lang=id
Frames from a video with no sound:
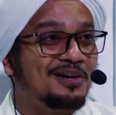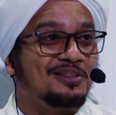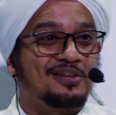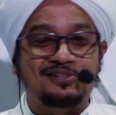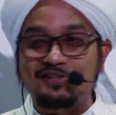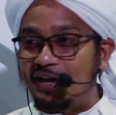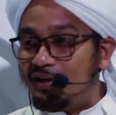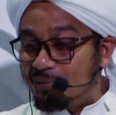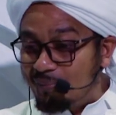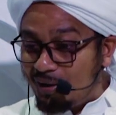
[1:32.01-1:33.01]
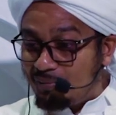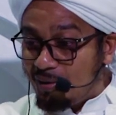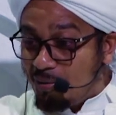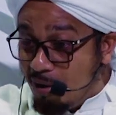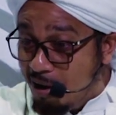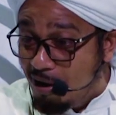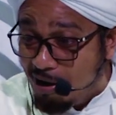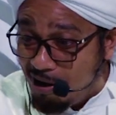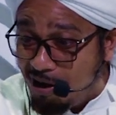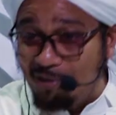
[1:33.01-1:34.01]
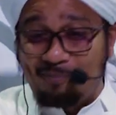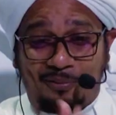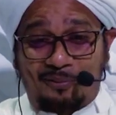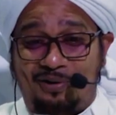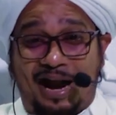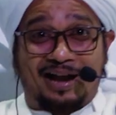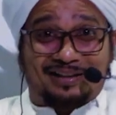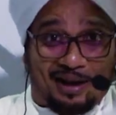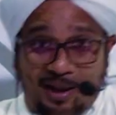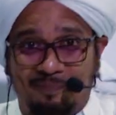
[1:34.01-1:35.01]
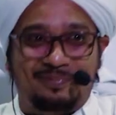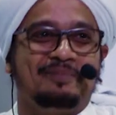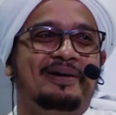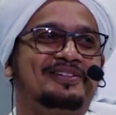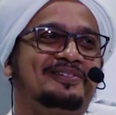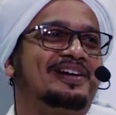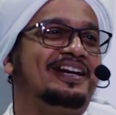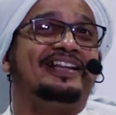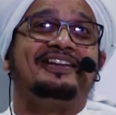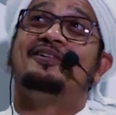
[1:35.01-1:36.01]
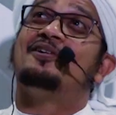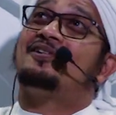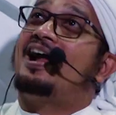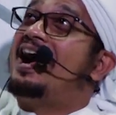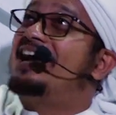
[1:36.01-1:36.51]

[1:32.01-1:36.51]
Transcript: Nanti ziarah ke makamnya, woi buka lep dimasukkan nanti oh kurang